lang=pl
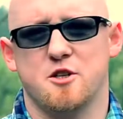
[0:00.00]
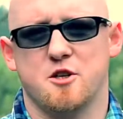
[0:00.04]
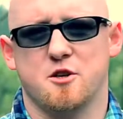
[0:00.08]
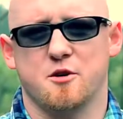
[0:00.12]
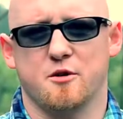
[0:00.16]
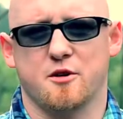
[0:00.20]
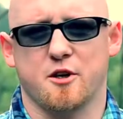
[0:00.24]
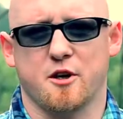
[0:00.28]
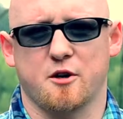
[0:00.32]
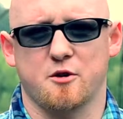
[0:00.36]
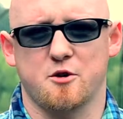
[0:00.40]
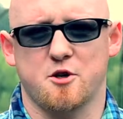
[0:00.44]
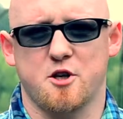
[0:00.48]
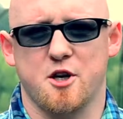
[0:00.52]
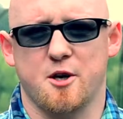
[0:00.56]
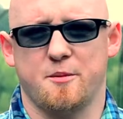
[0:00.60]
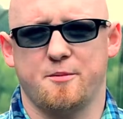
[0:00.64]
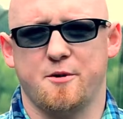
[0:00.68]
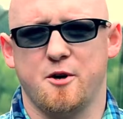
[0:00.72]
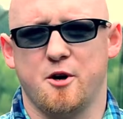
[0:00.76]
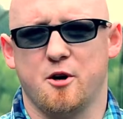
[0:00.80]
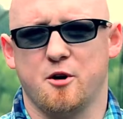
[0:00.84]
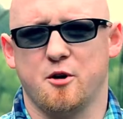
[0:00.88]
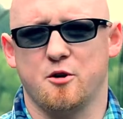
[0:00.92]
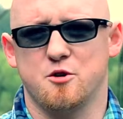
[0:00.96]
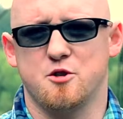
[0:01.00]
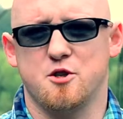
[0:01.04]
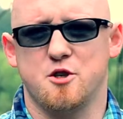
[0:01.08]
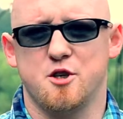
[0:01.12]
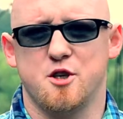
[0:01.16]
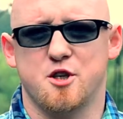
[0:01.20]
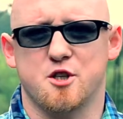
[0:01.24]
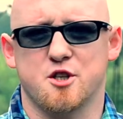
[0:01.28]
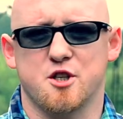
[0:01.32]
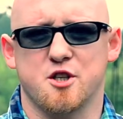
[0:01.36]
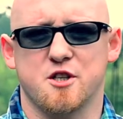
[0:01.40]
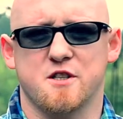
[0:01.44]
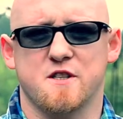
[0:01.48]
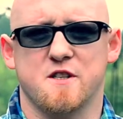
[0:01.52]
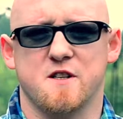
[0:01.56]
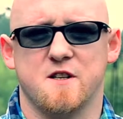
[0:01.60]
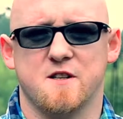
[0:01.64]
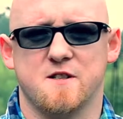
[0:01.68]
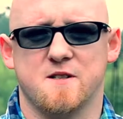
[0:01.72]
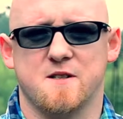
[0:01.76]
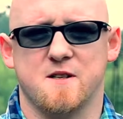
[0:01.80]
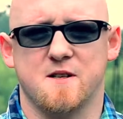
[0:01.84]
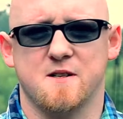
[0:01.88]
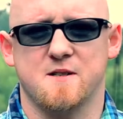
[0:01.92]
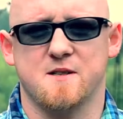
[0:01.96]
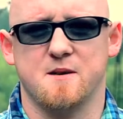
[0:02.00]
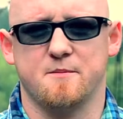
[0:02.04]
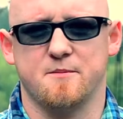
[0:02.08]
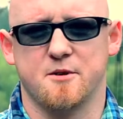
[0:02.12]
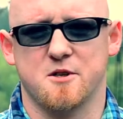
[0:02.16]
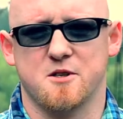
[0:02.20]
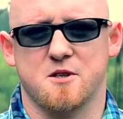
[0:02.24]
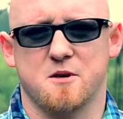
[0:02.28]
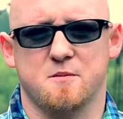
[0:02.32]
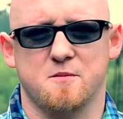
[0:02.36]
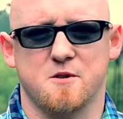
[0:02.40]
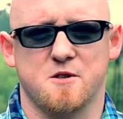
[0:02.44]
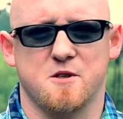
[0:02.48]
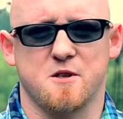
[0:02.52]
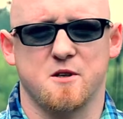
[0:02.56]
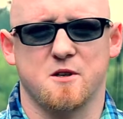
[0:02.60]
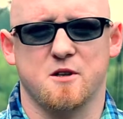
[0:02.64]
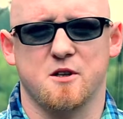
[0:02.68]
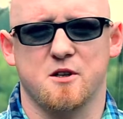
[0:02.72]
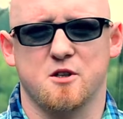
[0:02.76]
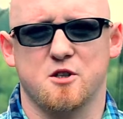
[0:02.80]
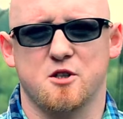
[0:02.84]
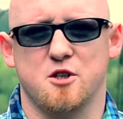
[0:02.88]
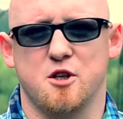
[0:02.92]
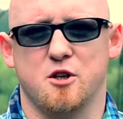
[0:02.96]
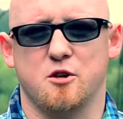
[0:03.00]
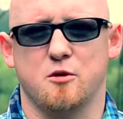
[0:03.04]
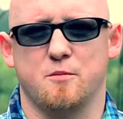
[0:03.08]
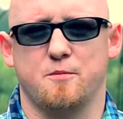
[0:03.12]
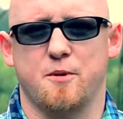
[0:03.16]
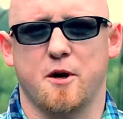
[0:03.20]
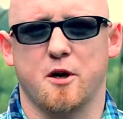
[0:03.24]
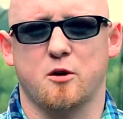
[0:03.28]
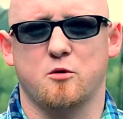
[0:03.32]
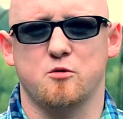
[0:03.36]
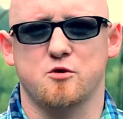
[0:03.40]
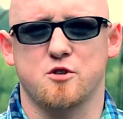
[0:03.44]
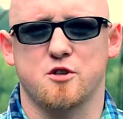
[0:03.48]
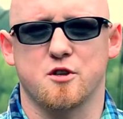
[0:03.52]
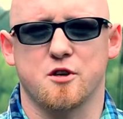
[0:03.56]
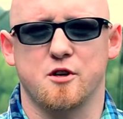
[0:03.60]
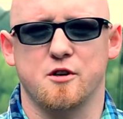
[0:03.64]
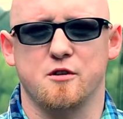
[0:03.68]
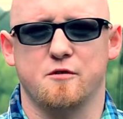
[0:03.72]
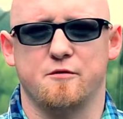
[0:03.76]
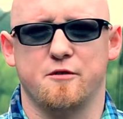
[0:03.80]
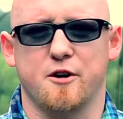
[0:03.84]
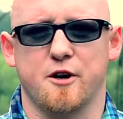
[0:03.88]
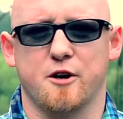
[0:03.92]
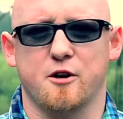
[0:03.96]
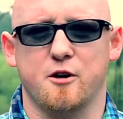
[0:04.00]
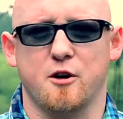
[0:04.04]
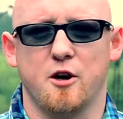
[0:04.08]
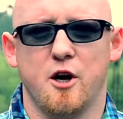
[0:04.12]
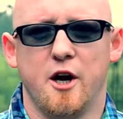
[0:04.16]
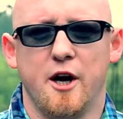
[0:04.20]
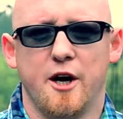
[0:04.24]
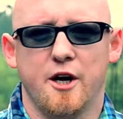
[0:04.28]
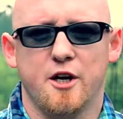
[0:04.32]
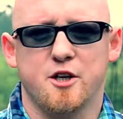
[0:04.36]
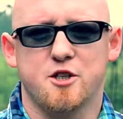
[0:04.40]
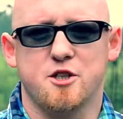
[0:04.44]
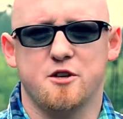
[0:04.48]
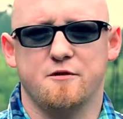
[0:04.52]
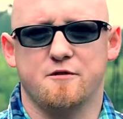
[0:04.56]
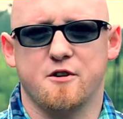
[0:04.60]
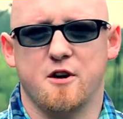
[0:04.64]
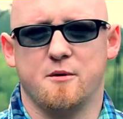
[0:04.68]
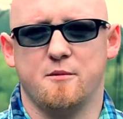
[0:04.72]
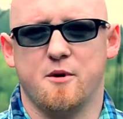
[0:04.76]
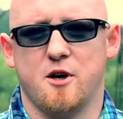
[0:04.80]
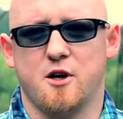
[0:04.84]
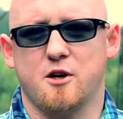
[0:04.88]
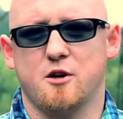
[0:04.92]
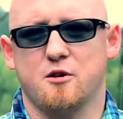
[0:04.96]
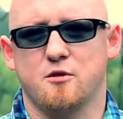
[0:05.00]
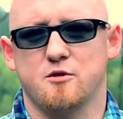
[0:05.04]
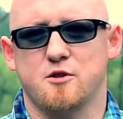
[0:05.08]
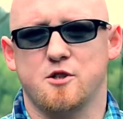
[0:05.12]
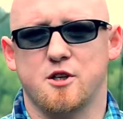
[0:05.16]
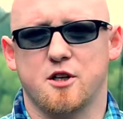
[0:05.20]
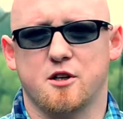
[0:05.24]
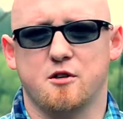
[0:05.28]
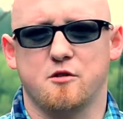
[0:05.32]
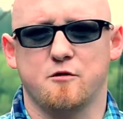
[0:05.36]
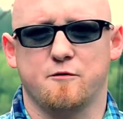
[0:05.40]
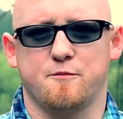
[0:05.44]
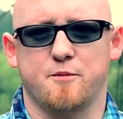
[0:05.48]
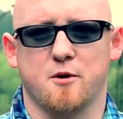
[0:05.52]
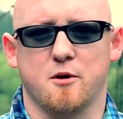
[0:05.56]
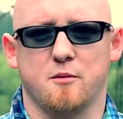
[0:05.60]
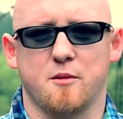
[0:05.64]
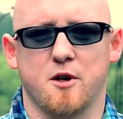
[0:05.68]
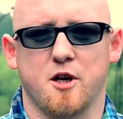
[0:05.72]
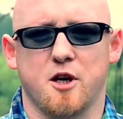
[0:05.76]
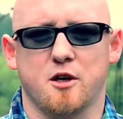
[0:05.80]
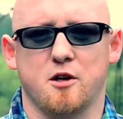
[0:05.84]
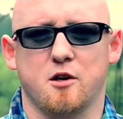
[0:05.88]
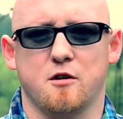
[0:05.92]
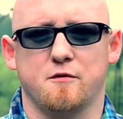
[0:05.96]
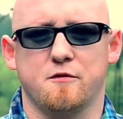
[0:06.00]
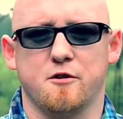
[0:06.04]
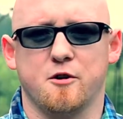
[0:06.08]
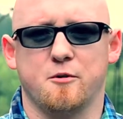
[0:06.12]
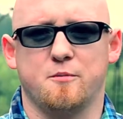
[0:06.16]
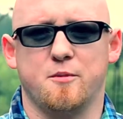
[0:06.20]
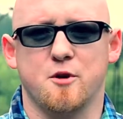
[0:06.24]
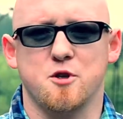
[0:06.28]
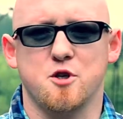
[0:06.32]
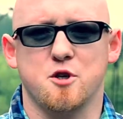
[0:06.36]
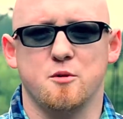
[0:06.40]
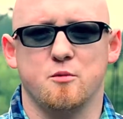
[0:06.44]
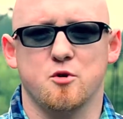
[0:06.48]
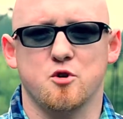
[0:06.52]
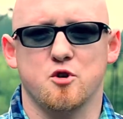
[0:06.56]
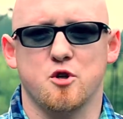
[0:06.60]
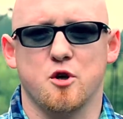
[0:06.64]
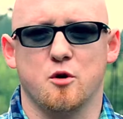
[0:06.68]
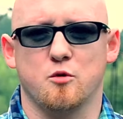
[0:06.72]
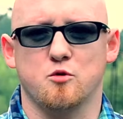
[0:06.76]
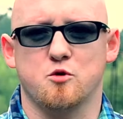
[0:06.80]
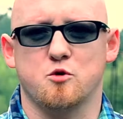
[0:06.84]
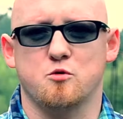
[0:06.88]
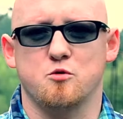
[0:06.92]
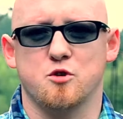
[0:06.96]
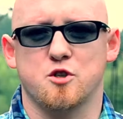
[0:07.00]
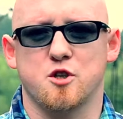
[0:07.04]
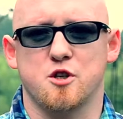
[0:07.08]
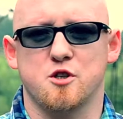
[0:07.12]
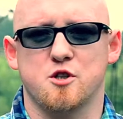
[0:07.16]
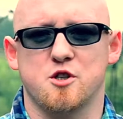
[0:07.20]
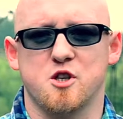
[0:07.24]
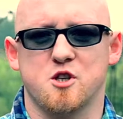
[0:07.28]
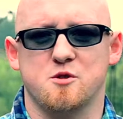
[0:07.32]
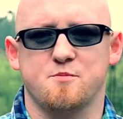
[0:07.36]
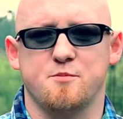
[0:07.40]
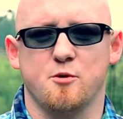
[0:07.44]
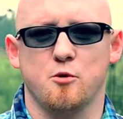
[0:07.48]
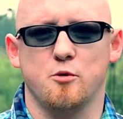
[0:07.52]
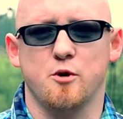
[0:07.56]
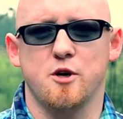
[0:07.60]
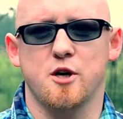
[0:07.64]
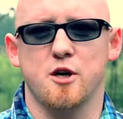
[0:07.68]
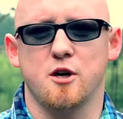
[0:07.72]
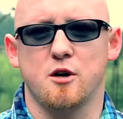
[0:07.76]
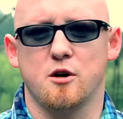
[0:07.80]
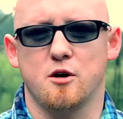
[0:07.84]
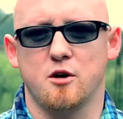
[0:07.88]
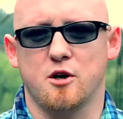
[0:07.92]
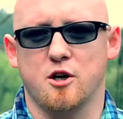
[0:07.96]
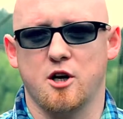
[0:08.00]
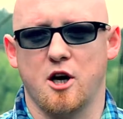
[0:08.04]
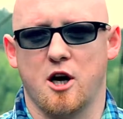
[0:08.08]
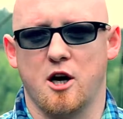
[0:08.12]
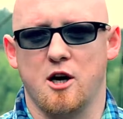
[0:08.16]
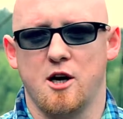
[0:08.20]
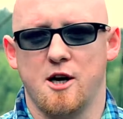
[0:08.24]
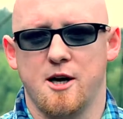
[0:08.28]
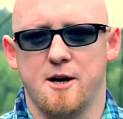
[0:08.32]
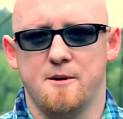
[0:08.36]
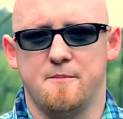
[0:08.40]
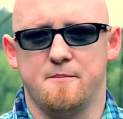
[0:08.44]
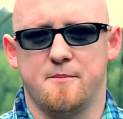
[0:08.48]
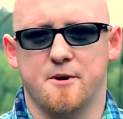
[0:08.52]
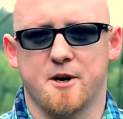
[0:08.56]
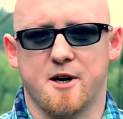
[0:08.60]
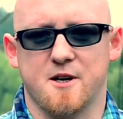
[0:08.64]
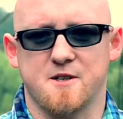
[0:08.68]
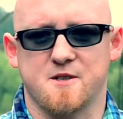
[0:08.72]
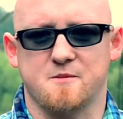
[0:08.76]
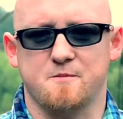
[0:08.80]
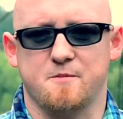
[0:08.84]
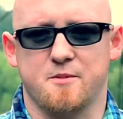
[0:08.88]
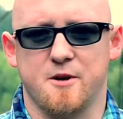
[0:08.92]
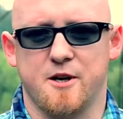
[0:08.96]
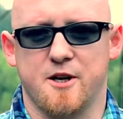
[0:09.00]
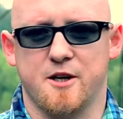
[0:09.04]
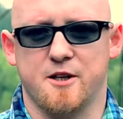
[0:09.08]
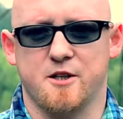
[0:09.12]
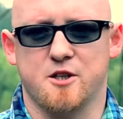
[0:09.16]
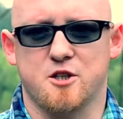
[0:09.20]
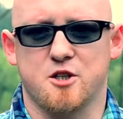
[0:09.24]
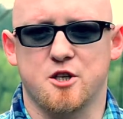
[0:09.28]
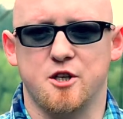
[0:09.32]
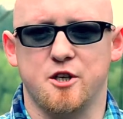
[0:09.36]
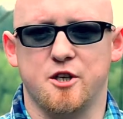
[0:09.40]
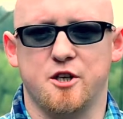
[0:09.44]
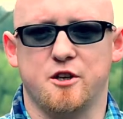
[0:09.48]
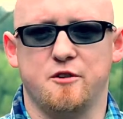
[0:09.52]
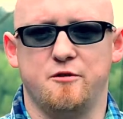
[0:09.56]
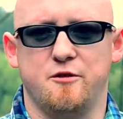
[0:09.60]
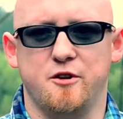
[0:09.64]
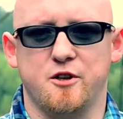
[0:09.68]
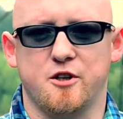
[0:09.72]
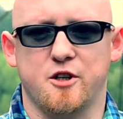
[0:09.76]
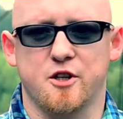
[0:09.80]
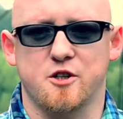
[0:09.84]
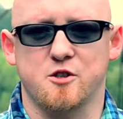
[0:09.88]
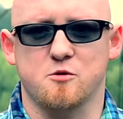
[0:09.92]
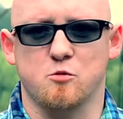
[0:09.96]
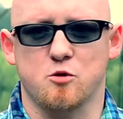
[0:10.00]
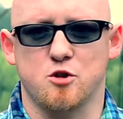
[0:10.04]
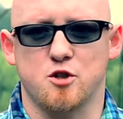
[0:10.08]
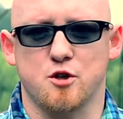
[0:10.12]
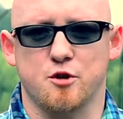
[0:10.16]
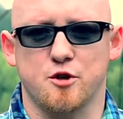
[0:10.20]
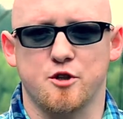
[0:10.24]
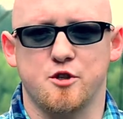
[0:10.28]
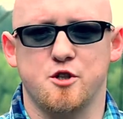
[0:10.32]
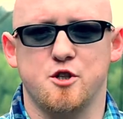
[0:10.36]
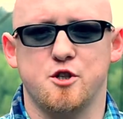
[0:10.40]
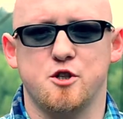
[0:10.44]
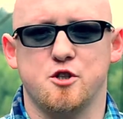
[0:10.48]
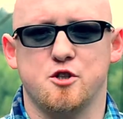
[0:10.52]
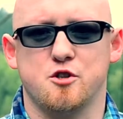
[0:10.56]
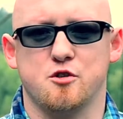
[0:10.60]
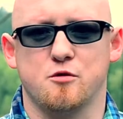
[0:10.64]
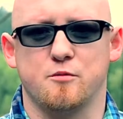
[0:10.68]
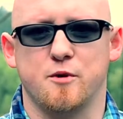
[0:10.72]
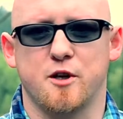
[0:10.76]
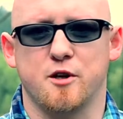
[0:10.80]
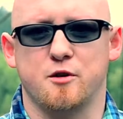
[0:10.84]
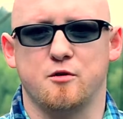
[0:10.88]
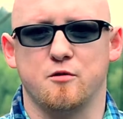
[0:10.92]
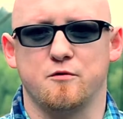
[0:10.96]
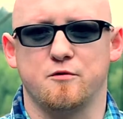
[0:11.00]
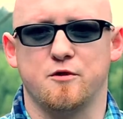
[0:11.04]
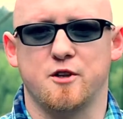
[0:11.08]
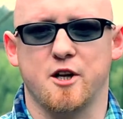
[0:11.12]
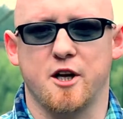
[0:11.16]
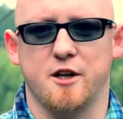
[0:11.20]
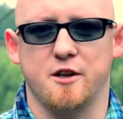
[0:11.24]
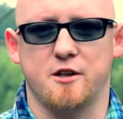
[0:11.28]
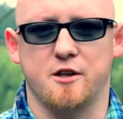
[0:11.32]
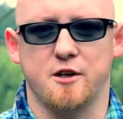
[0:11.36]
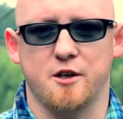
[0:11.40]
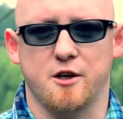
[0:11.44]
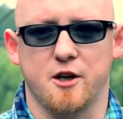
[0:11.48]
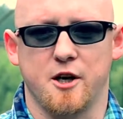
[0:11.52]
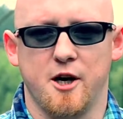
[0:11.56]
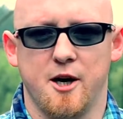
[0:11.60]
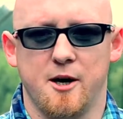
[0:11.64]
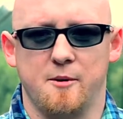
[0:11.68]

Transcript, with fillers: 10 sierpnia o godzinie 16 zapraszamy serdecznie do Parku Zdrojowego, gdzie w ramach koncertów promenadowych będzie można usłyszeć zespół Jelonka Brass Band, czyli kwintet złożony z instrumentów dętych,